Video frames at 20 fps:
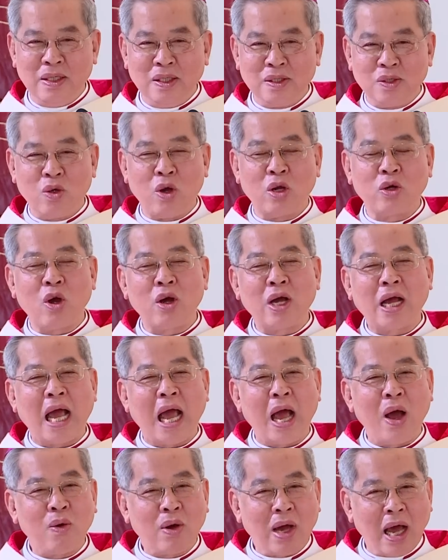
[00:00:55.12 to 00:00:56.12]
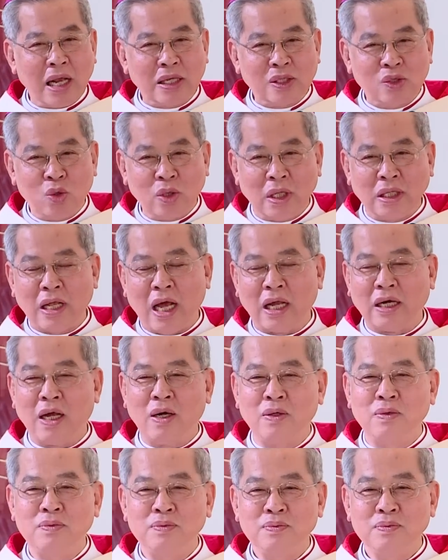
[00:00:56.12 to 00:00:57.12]
chúng con có khao khát chúa thánh thần
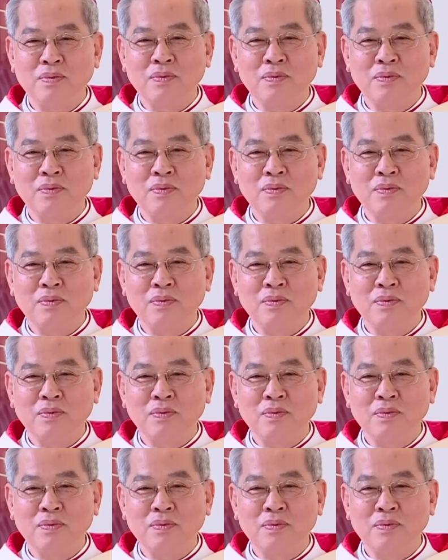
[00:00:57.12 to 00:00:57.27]
không